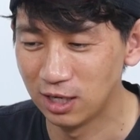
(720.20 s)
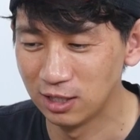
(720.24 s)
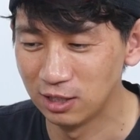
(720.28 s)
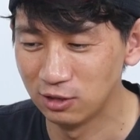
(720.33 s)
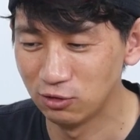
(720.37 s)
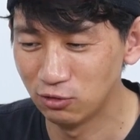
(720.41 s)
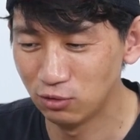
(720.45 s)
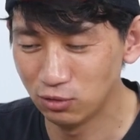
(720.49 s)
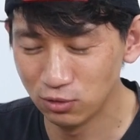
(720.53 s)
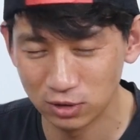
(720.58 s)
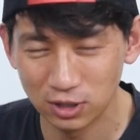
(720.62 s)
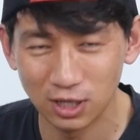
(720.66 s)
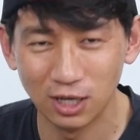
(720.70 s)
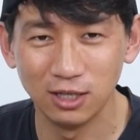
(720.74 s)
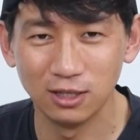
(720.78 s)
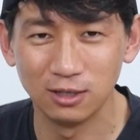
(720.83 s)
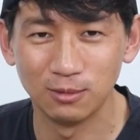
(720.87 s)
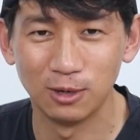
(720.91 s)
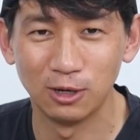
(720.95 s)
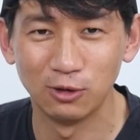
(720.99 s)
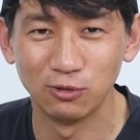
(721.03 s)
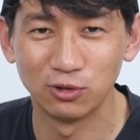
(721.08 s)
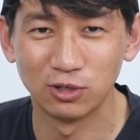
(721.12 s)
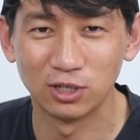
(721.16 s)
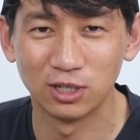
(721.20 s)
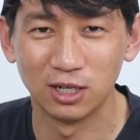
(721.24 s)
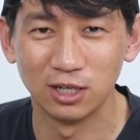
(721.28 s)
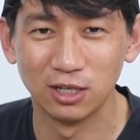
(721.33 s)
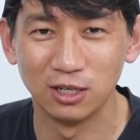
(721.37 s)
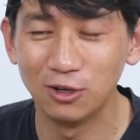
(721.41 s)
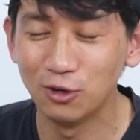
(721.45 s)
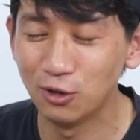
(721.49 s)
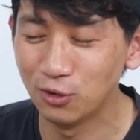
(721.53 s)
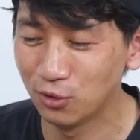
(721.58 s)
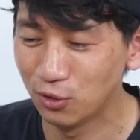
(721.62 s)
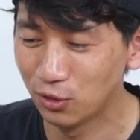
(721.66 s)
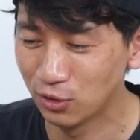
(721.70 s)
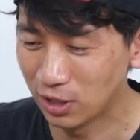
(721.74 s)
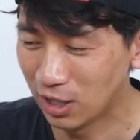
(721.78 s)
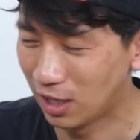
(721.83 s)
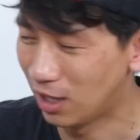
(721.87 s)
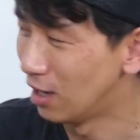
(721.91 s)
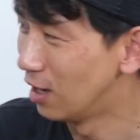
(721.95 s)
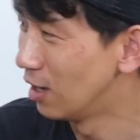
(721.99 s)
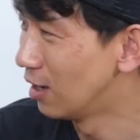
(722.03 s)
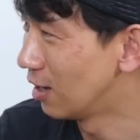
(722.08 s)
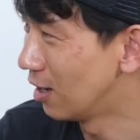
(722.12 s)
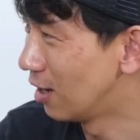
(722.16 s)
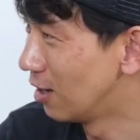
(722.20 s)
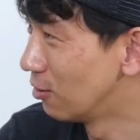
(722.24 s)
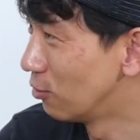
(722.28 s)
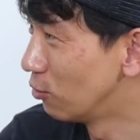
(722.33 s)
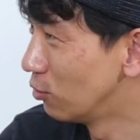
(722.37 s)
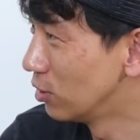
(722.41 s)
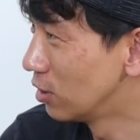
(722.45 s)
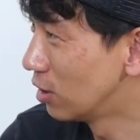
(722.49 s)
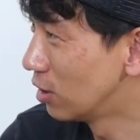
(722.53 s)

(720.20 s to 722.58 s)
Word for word: 아니고 사이드 마운트가 이런 거다라는 거